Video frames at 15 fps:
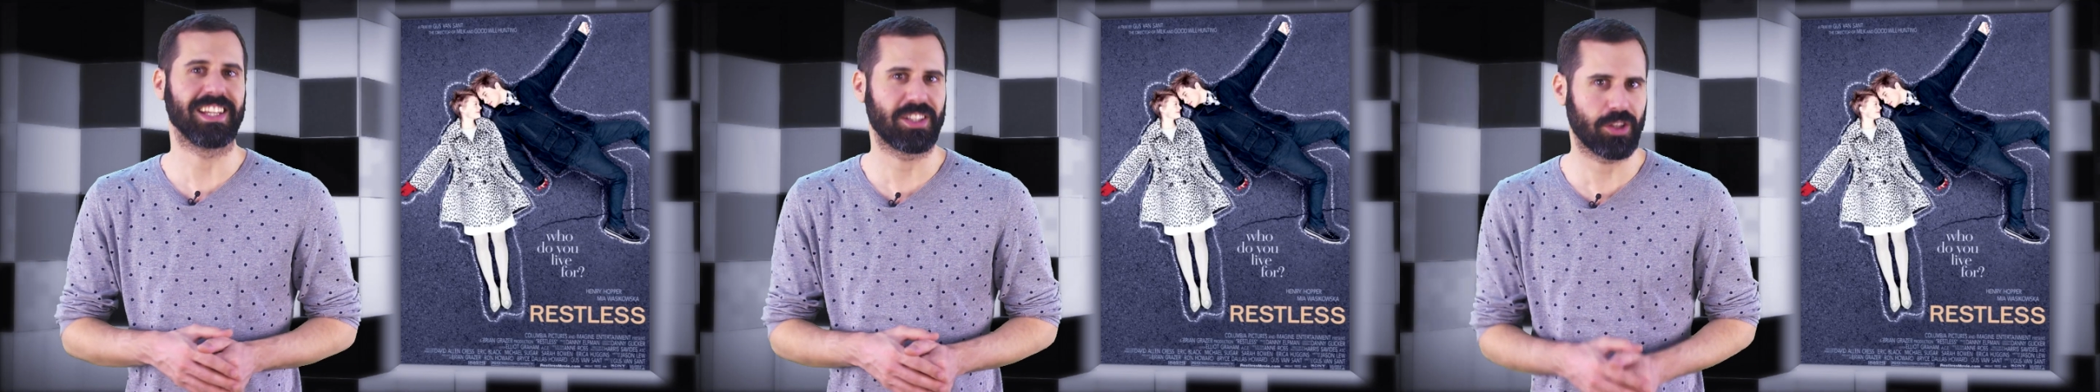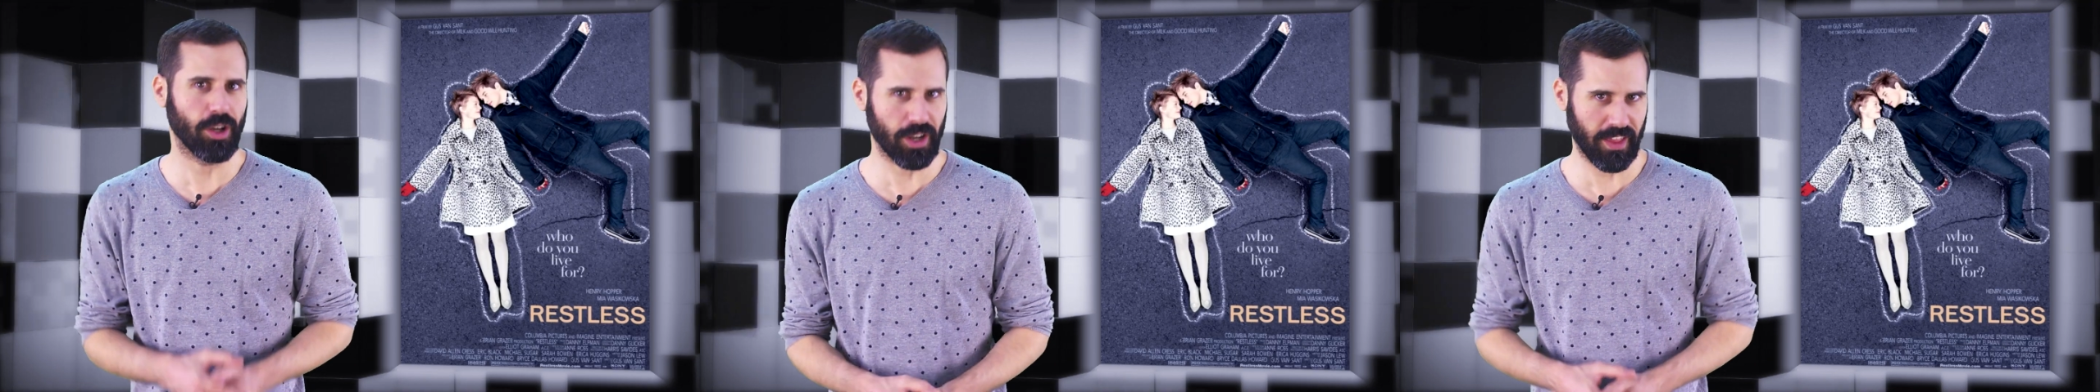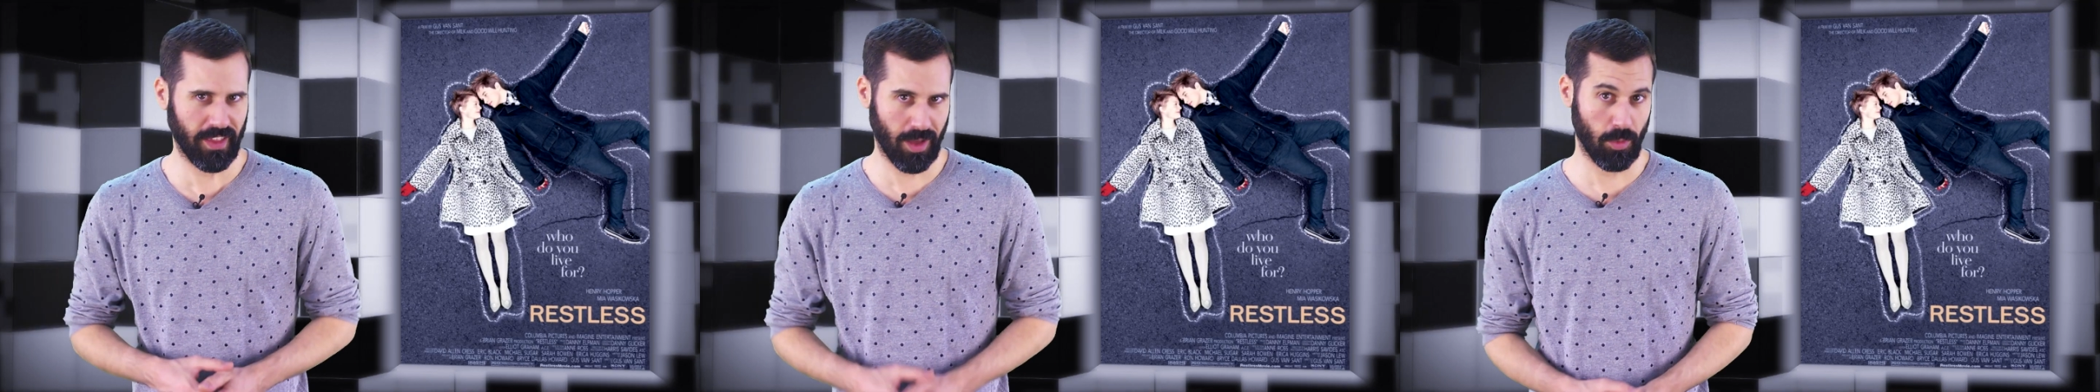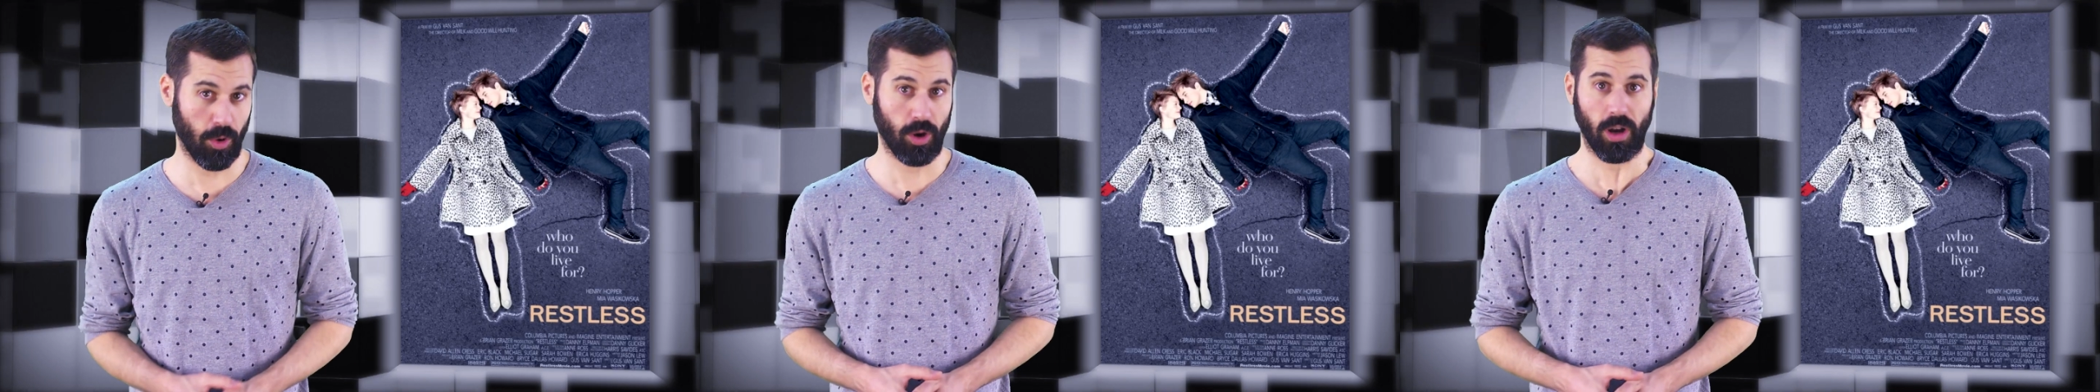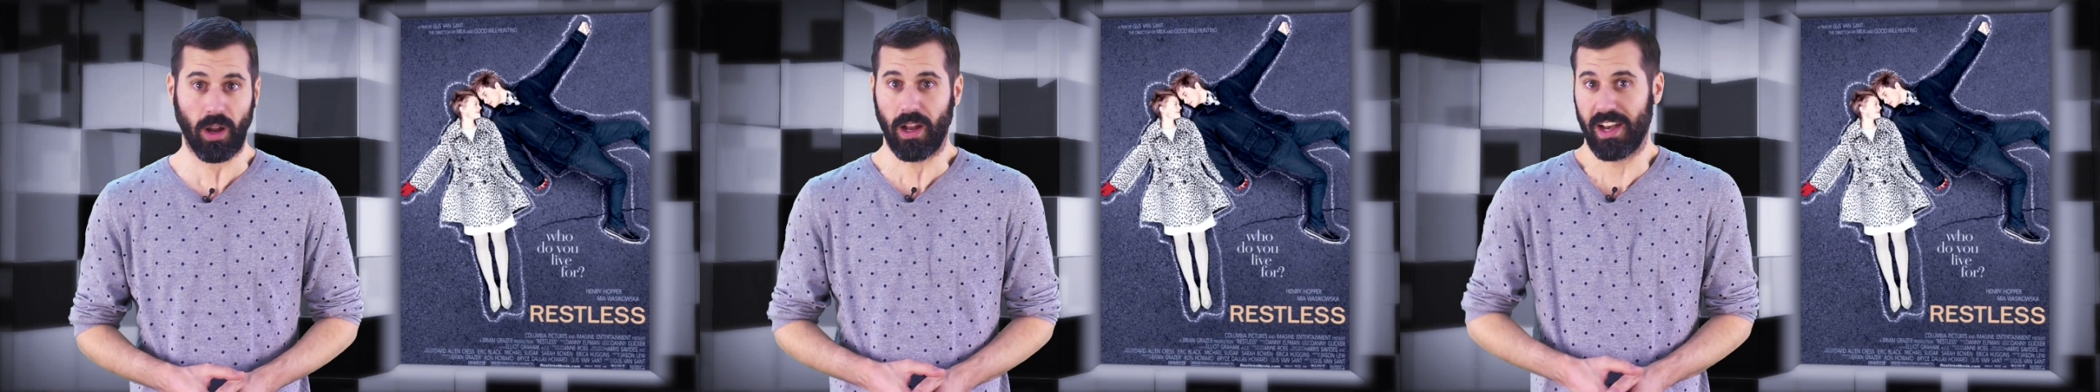historia de
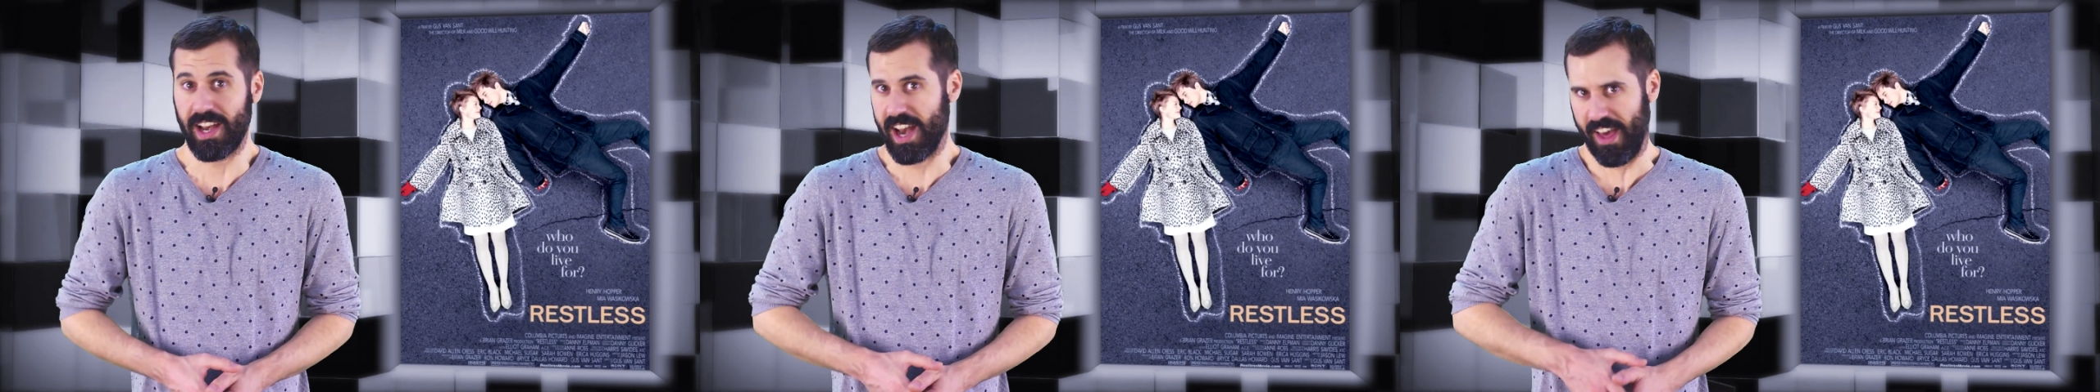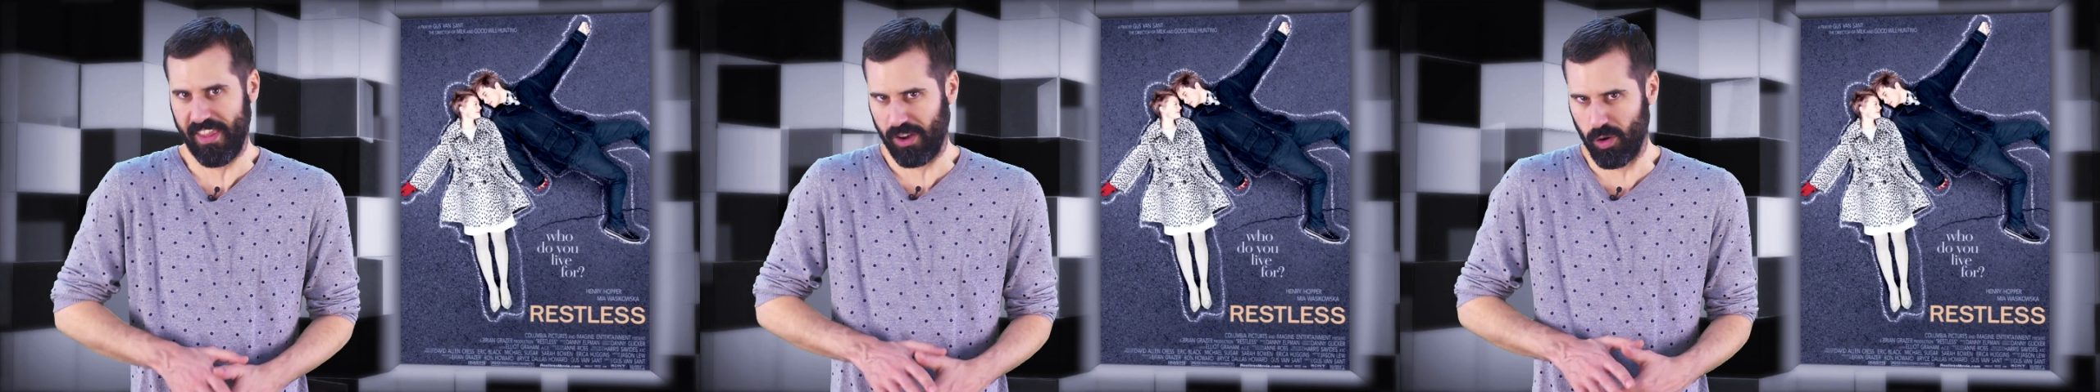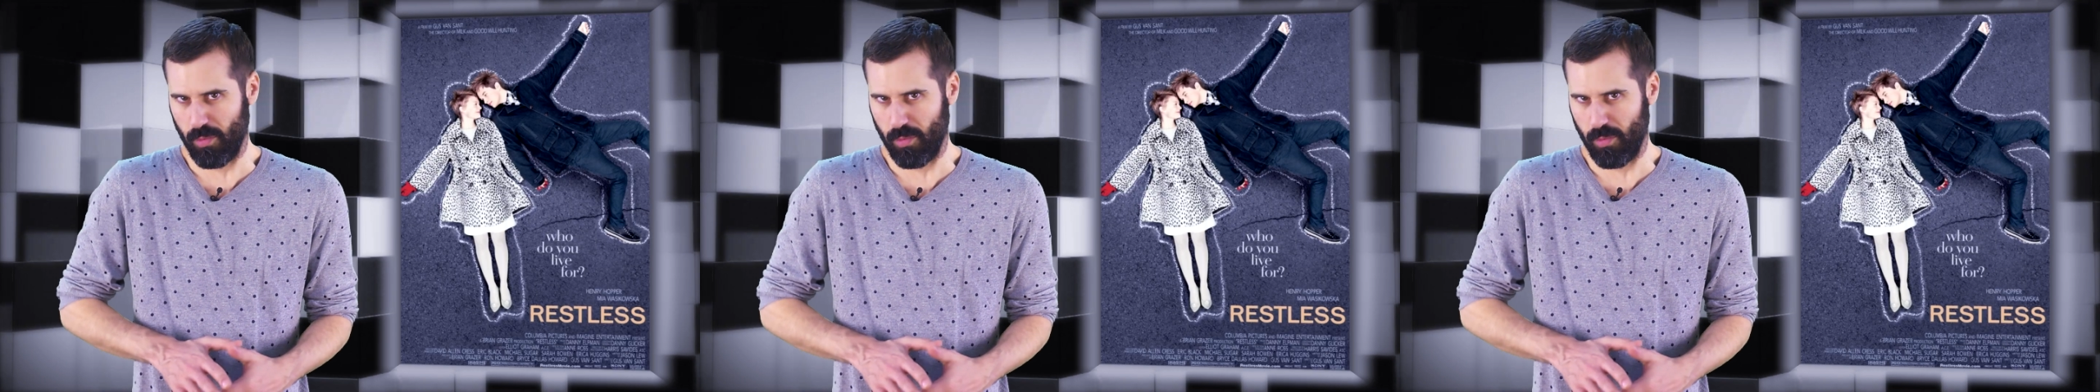amor nada